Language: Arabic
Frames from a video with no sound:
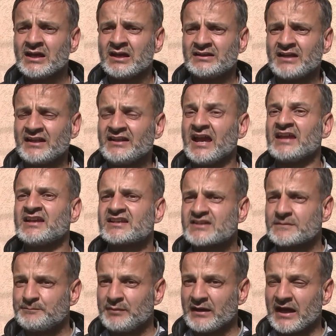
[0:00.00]
يعني
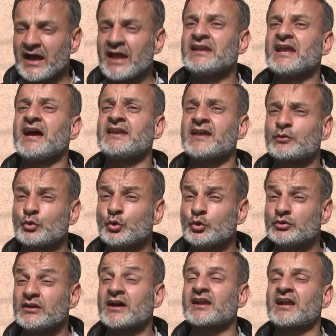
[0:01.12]
يجب أن لا
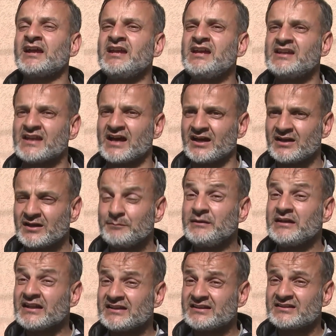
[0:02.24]
نكون رهينة
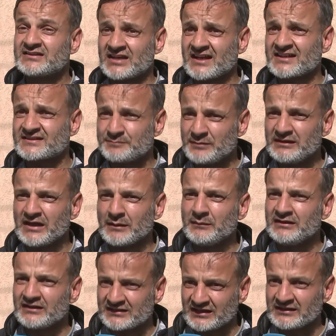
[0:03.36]
بيد شخص
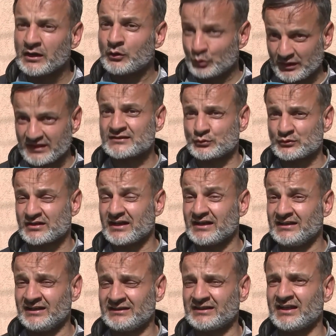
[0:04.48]
بنيامين نتنياهو رئيس
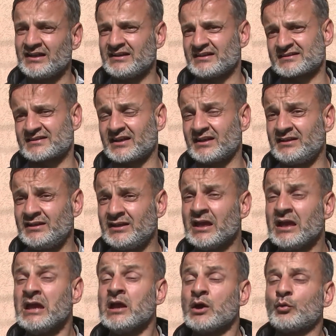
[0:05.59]
وزراء الاحتلال الإسرائيلي
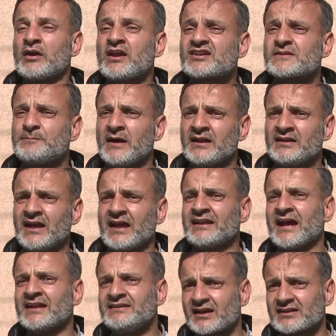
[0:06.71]
ويجب
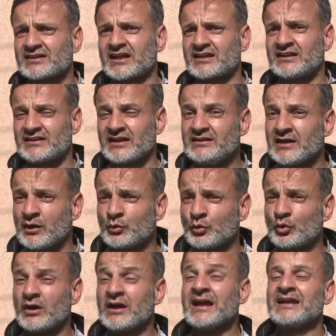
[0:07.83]
يعني أن يرضخ
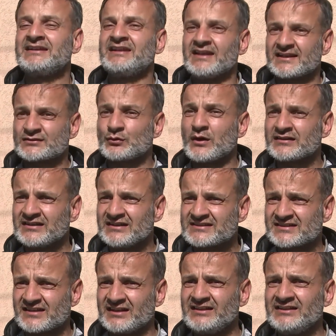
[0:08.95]
نتنياهو للأصوات
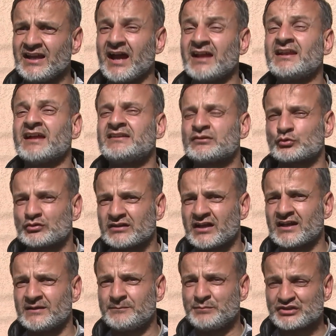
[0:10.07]
الإسرائيلية التي
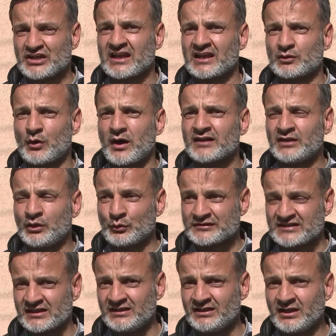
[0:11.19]
تطالب بشكل واضح
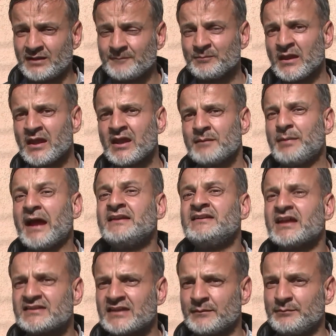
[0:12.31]
وصريح
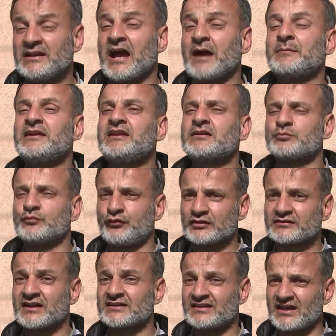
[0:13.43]
بأن يذهب إلى عملية
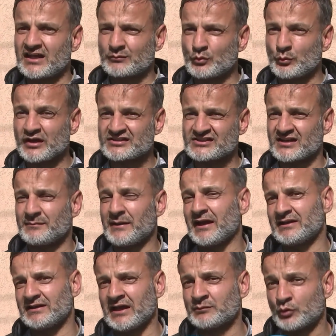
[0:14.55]
مفاوضات غير مباشرة
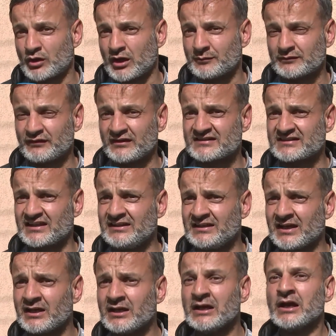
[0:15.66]
مع المقاومة
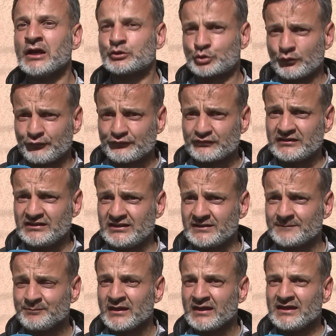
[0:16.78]
الفلسطينية
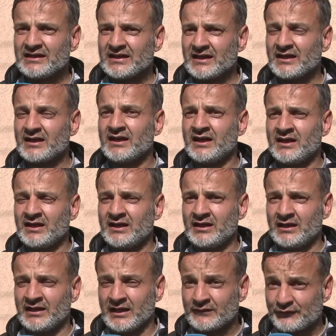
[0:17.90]
تفضي آه،
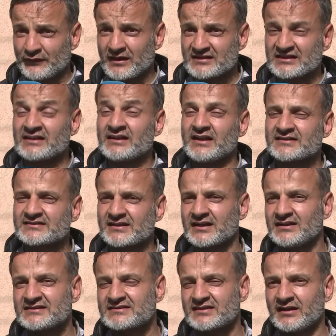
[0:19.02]
إلى إفراج عن
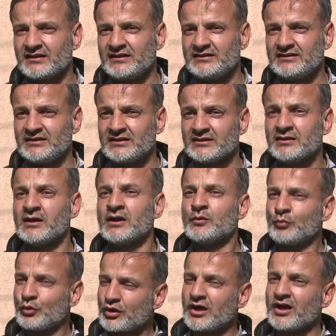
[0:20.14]
الأسرى الإسرائيليين
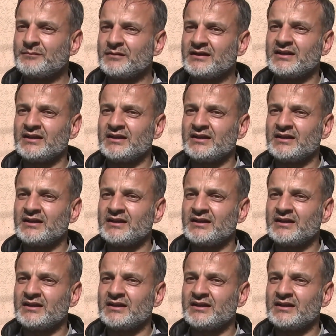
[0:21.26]
مقابل